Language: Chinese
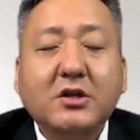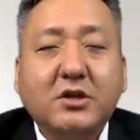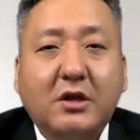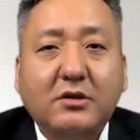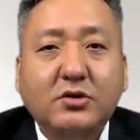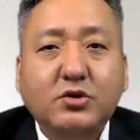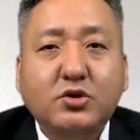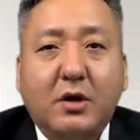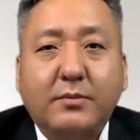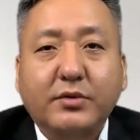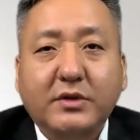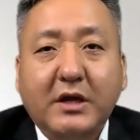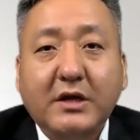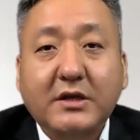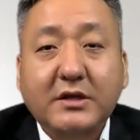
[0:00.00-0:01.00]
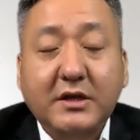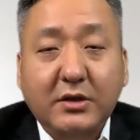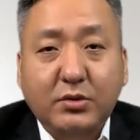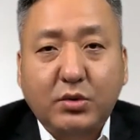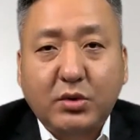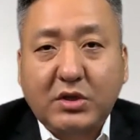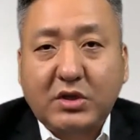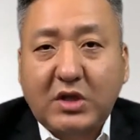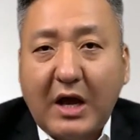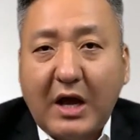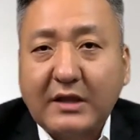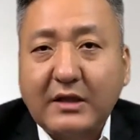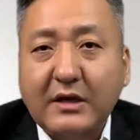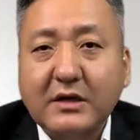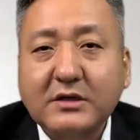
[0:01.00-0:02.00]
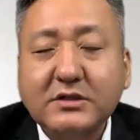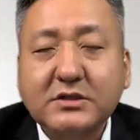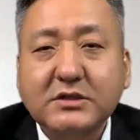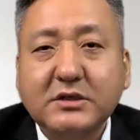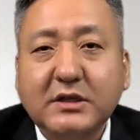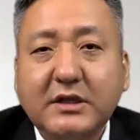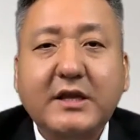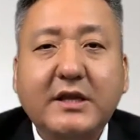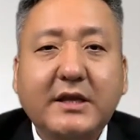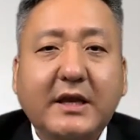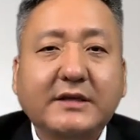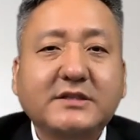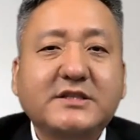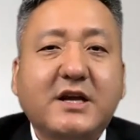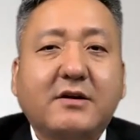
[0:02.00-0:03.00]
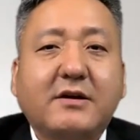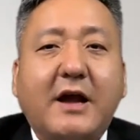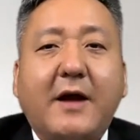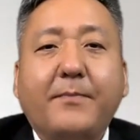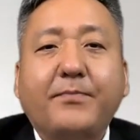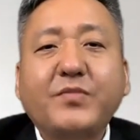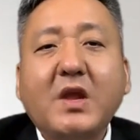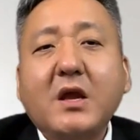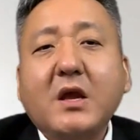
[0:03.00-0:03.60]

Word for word: 当当 u m 普呢也对他呢是另眼相看。